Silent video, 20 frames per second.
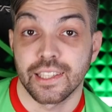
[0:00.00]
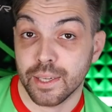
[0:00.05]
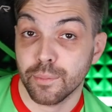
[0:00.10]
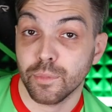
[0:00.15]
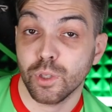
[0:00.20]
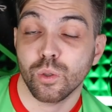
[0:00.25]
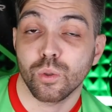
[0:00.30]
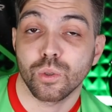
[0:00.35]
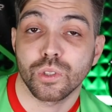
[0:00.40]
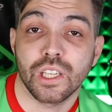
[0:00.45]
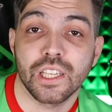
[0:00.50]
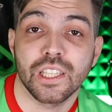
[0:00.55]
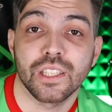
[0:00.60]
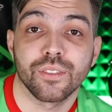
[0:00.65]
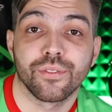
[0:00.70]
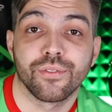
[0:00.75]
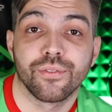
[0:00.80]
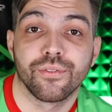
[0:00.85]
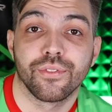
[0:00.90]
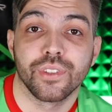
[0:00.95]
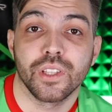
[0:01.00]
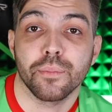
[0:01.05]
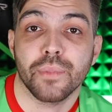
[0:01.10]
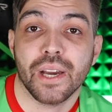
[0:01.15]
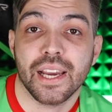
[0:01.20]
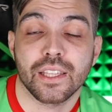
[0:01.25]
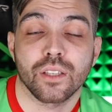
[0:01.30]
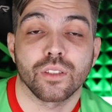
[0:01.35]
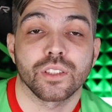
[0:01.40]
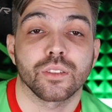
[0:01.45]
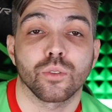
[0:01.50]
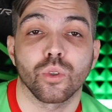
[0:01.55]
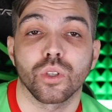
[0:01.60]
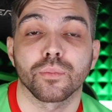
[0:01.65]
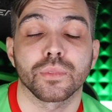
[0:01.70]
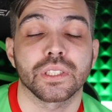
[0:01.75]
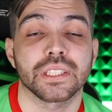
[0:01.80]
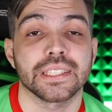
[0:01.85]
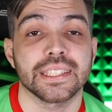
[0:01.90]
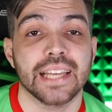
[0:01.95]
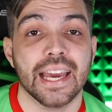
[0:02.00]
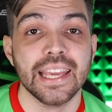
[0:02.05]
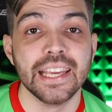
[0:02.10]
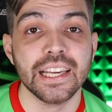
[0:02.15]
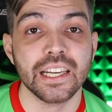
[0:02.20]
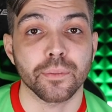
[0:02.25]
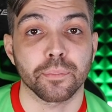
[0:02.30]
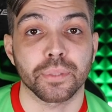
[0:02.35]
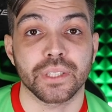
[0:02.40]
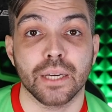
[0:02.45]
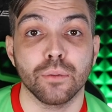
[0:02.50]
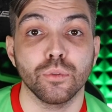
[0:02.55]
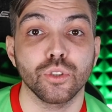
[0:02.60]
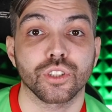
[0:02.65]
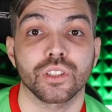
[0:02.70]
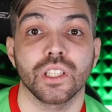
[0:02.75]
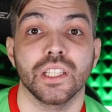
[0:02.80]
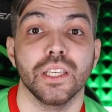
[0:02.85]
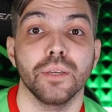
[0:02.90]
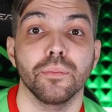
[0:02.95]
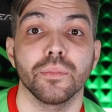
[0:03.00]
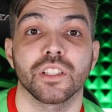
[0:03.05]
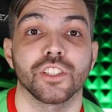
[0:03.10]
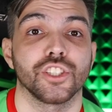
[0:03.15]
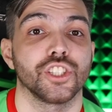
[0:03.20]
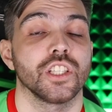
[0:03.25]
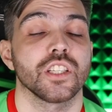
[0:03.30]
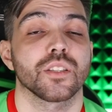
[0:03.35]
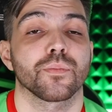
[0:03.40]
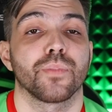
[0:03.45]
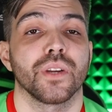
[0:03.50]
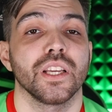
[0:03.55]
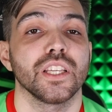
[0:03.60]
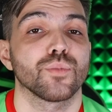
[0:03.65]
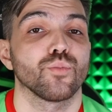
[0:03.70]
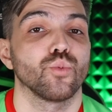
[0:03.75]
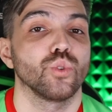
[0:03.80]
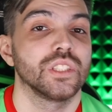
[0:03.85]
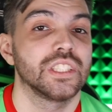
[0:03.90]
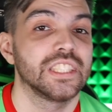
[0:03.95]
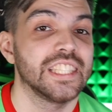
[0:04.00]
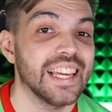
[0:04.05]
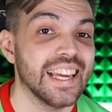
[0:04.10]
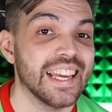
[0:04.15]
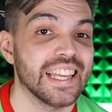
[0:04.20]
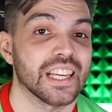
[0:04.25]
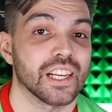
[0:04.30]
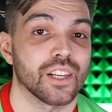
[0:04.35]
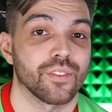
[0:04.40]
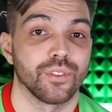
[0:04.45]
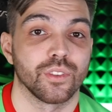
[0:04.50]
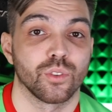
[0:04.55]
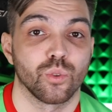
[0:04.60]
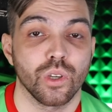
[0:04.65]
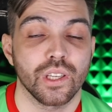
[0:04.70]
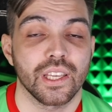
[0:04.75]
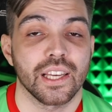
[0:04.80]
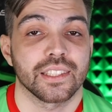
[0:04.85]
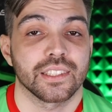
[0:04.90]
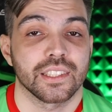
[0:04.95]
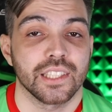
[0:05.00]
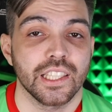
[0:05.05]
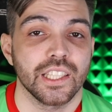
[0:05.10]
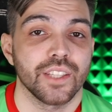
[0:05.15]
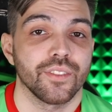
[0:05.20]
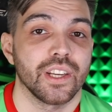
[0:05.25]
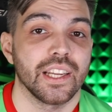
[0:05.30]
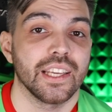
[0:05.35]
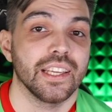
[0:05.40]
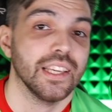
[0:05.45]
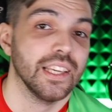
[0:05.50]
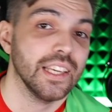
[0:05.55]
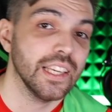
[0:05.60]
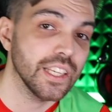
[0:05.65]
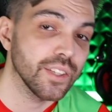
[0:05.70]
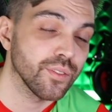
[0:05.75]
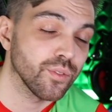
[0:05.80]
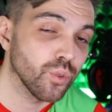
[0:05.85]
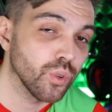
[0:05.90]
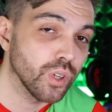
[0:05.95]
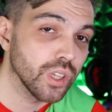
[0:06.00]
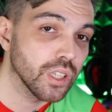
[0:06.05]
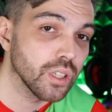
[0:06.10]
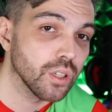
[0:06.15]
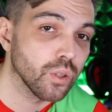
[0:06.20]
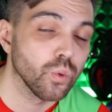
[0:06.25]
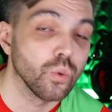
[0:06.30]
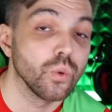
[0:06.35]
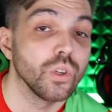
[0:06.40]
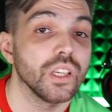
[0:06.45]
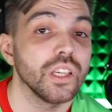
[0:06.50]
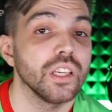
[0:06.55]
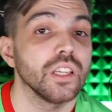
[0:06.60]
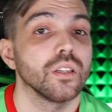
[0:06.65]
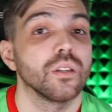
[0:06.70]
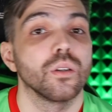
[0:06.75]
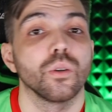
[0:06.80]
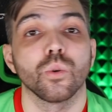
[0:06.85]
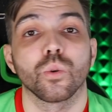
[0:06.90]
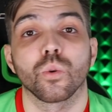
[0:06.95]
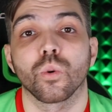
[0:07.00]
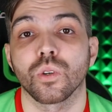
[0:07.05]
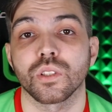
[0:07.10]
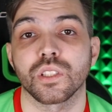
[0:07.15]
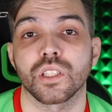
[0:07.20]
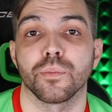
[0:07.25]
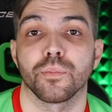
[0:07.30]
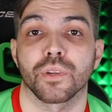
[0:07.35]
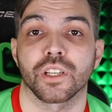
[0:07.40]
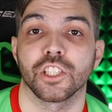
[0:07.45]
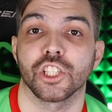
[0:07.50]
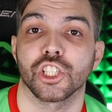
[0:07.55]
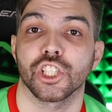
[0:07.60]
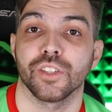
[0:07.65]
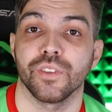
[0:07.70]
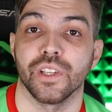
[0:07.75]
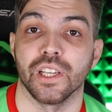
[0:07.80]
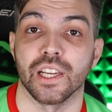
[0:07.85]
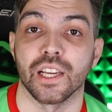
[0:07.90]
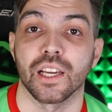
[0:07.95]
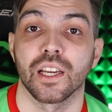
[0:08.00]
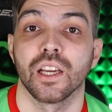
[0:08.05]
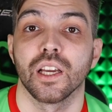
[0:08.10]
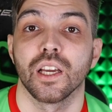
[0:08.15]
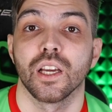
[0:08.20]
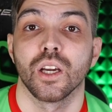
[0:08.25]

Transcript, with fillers: Я много уделил вниманию стоимости Наира, потому что именно через призму денег в итоге оценивали и его игру, и игру Кости Мардишвили.